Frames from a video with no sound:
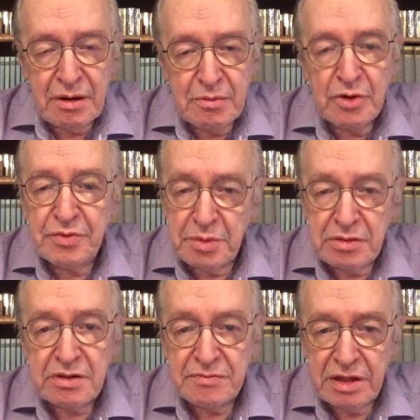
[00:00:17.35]

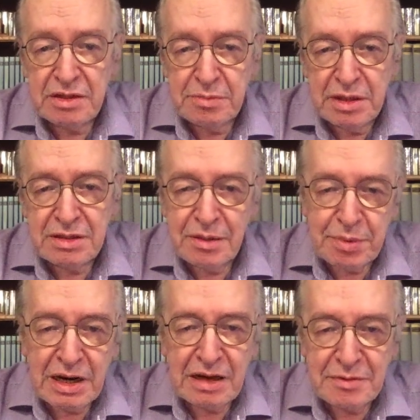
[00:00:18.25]
Movimento, evidentemente, é a
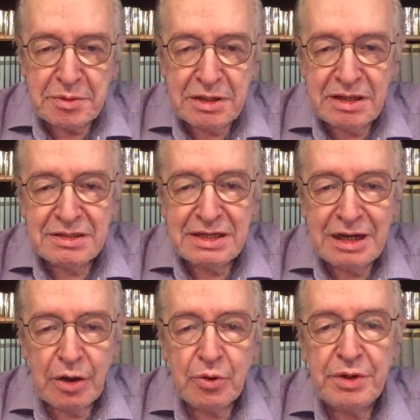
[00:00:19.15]
palavra né, designa
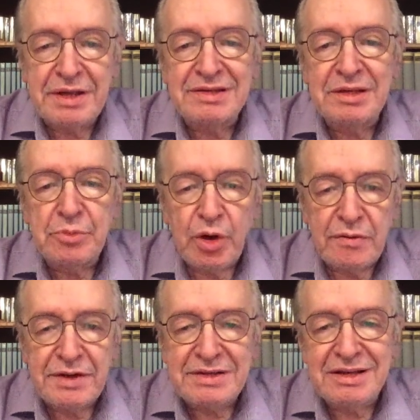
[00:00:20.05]
algo que se
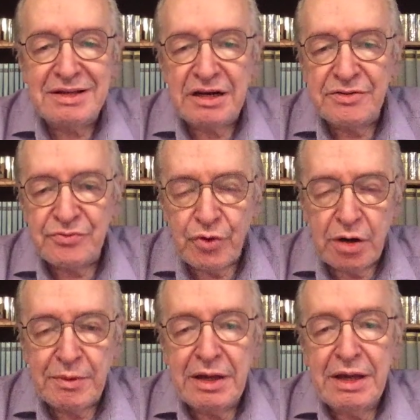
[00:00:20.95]
move, que se
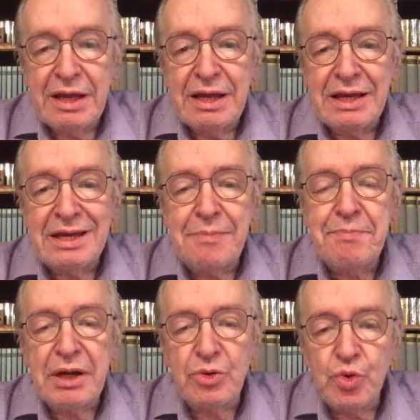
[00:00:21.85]
transforma e que
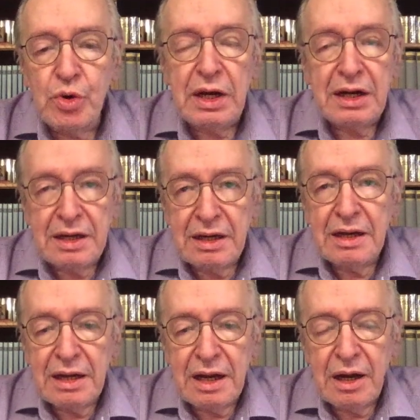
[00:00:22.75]
perdura
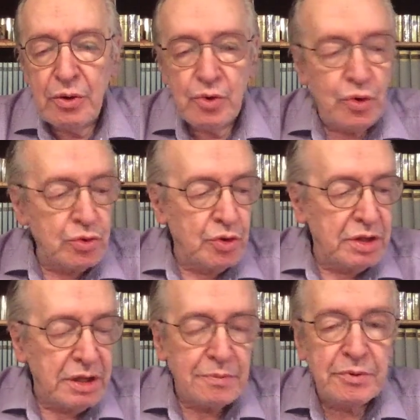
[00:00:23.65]
ao longo do
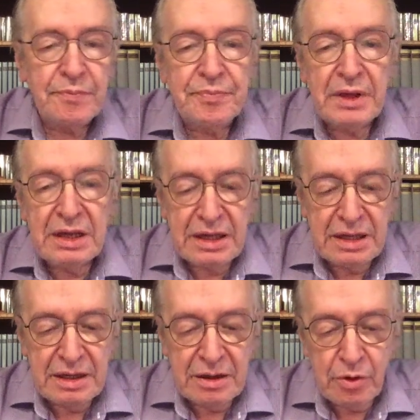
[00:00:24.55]
tempo
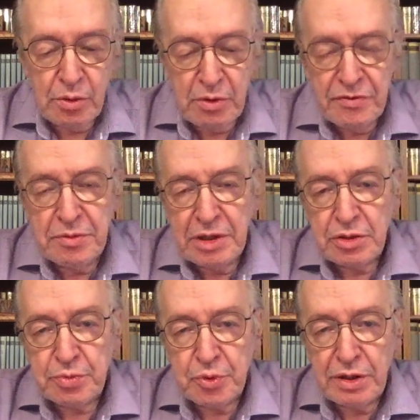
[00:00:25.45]
o
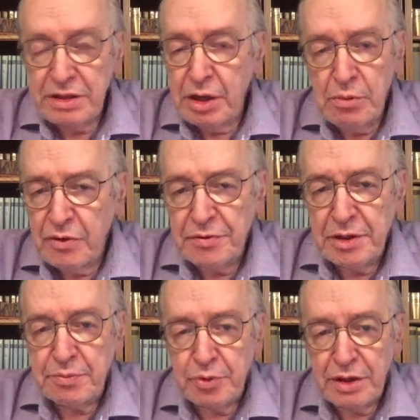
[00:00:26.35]
movimento político, nenhum
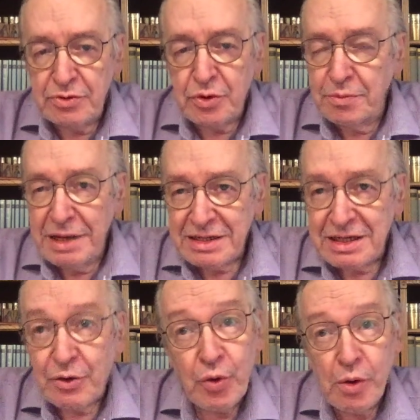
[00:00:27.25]
movimento político
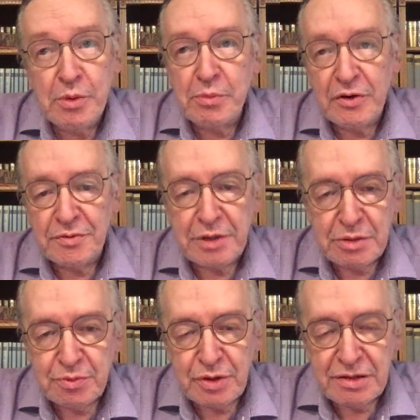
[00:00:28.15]
começa como movimento
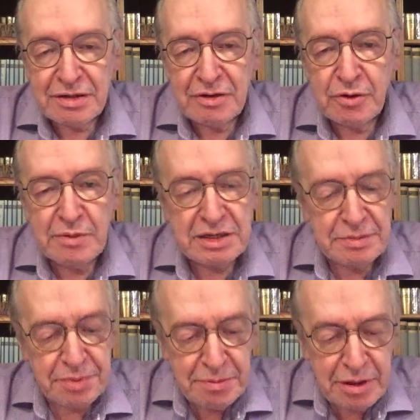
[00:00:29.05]
político. Ele começa, em
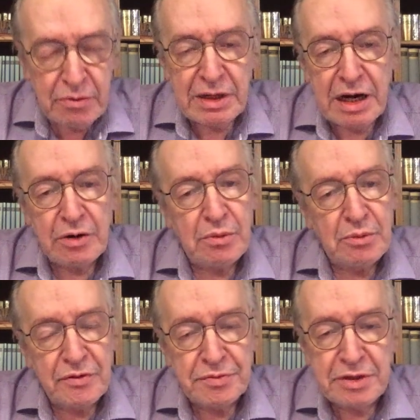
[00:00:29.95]
primeiro lugar, como
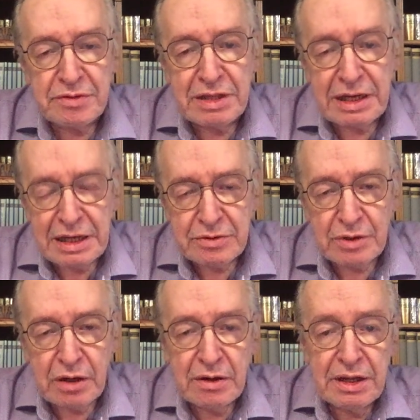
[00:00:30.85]
movimento
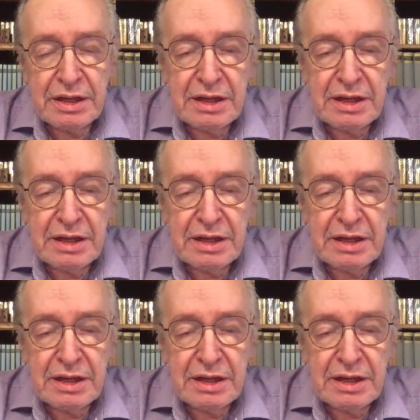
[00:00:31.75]
intelectual